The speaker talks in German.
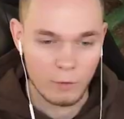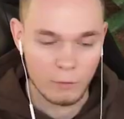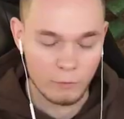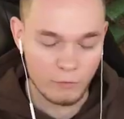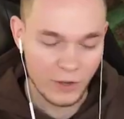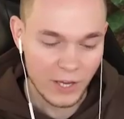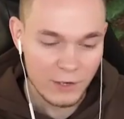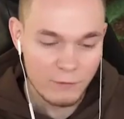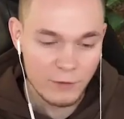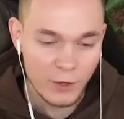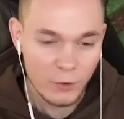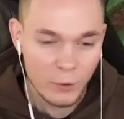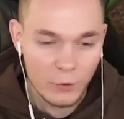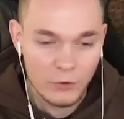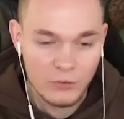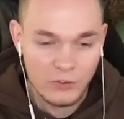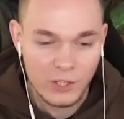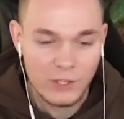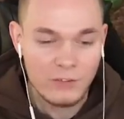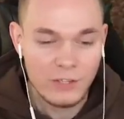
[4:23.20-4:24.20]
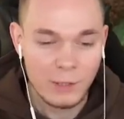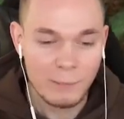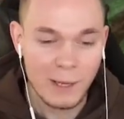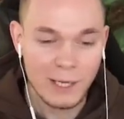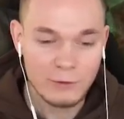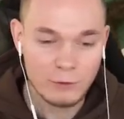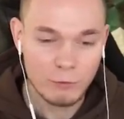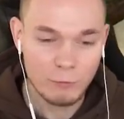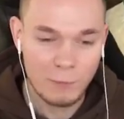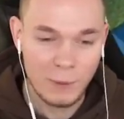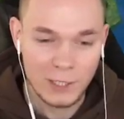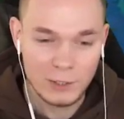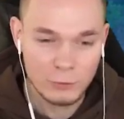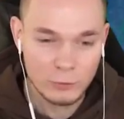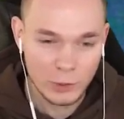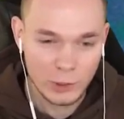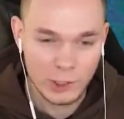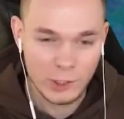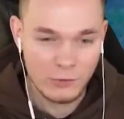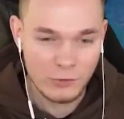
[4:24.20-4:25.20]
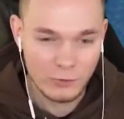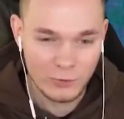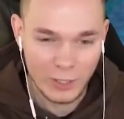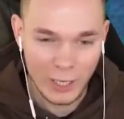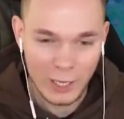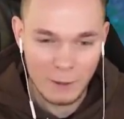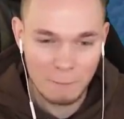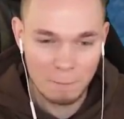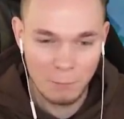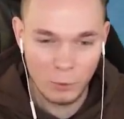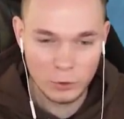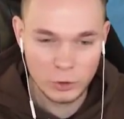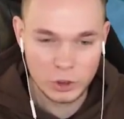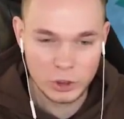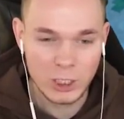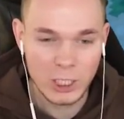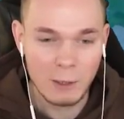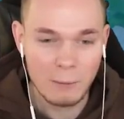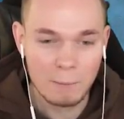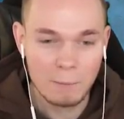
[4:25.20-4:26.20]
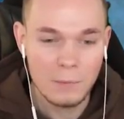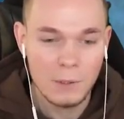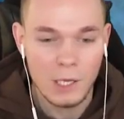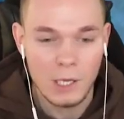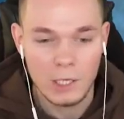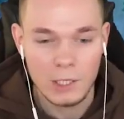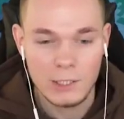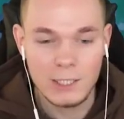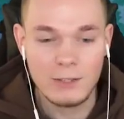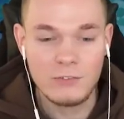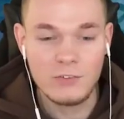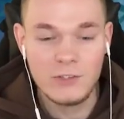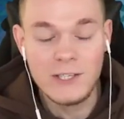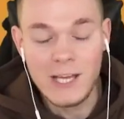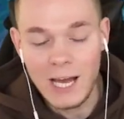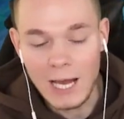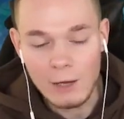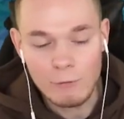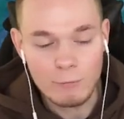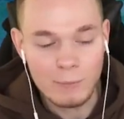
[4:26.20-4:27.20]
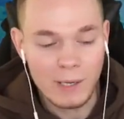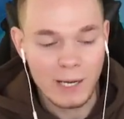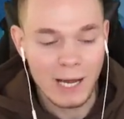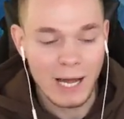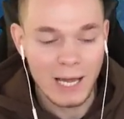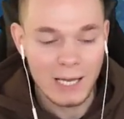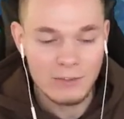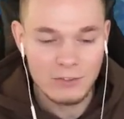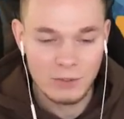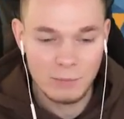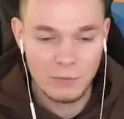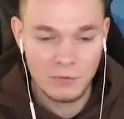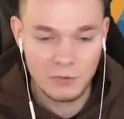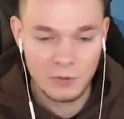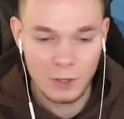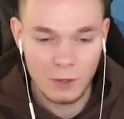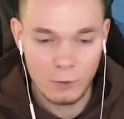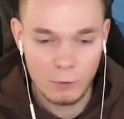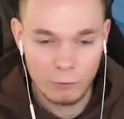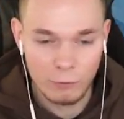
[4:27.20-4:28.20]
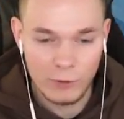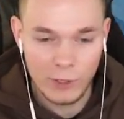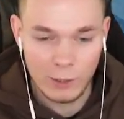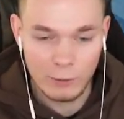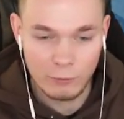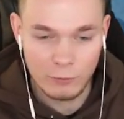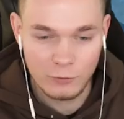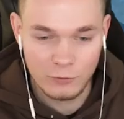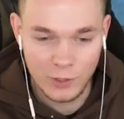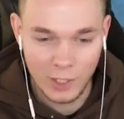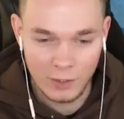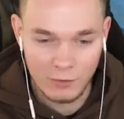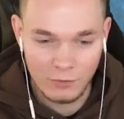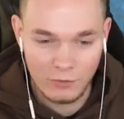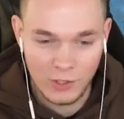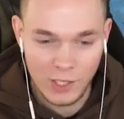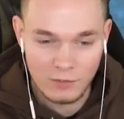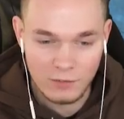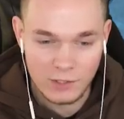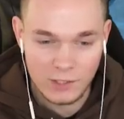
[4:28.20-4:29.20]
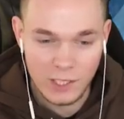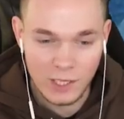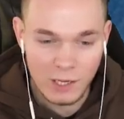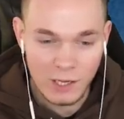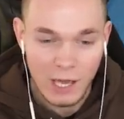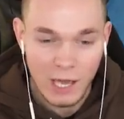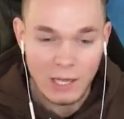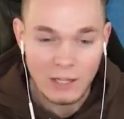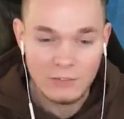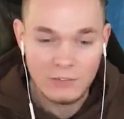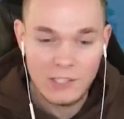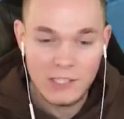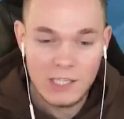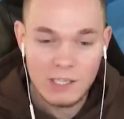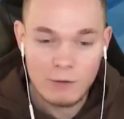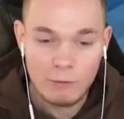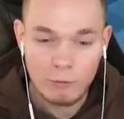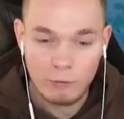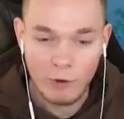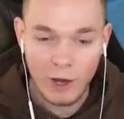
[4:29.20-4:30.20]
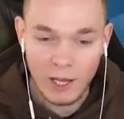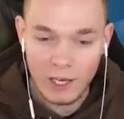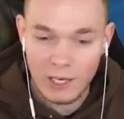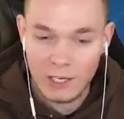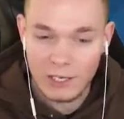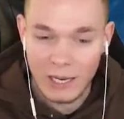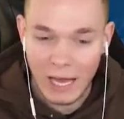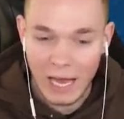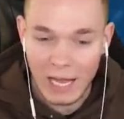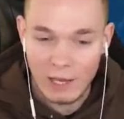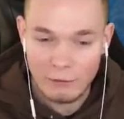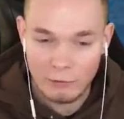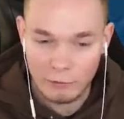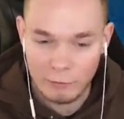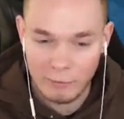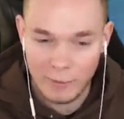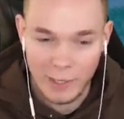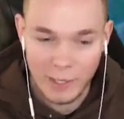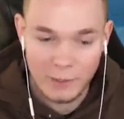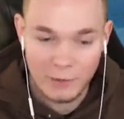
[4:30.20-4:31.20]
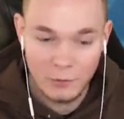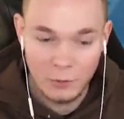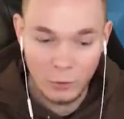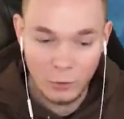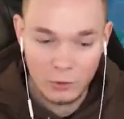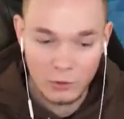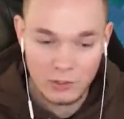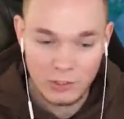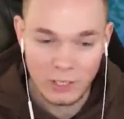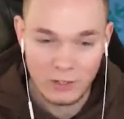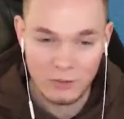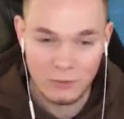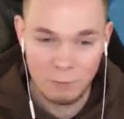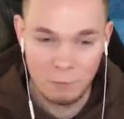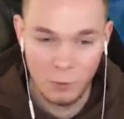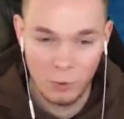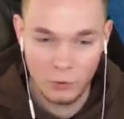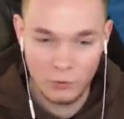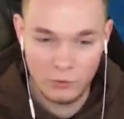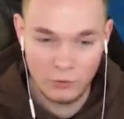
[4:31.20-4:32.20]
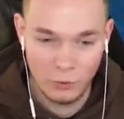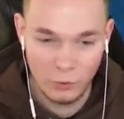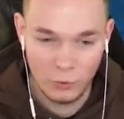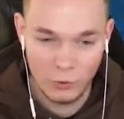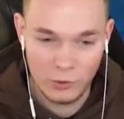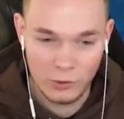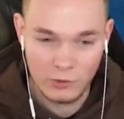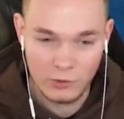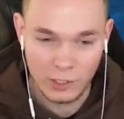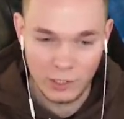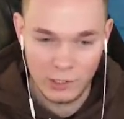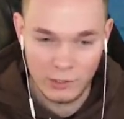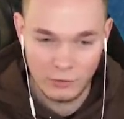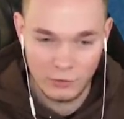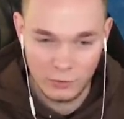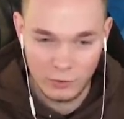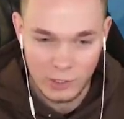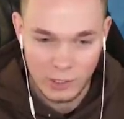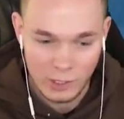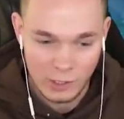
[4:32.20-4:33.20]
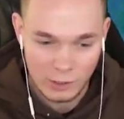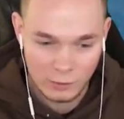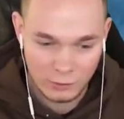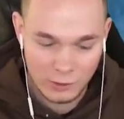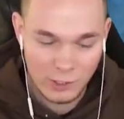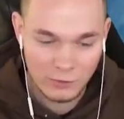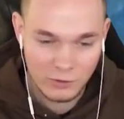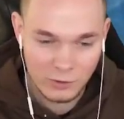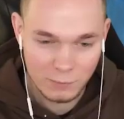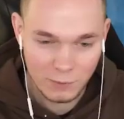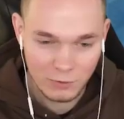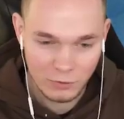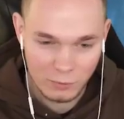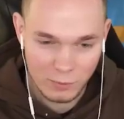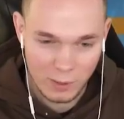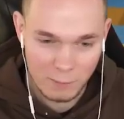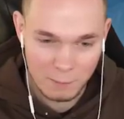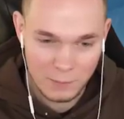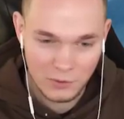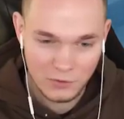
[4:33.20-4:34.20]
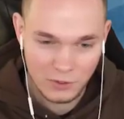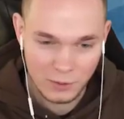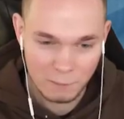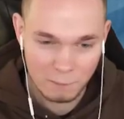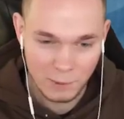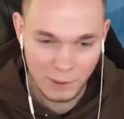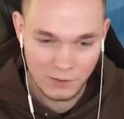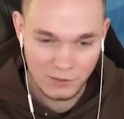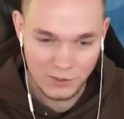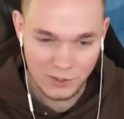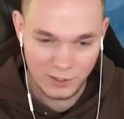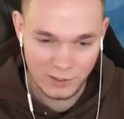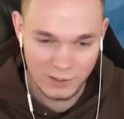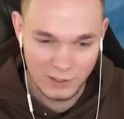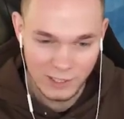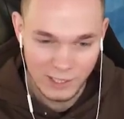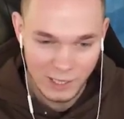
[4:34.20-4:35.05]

Wenn wir uns in der Minecraft Bedrock Edition ein Boot schnappen, jetzt hier einfach mal Items drauf werfen, dann seht ihr, die fallen einfach mal durch das Boot durch. Also hier sieht man es nochmal ein bisschen besser.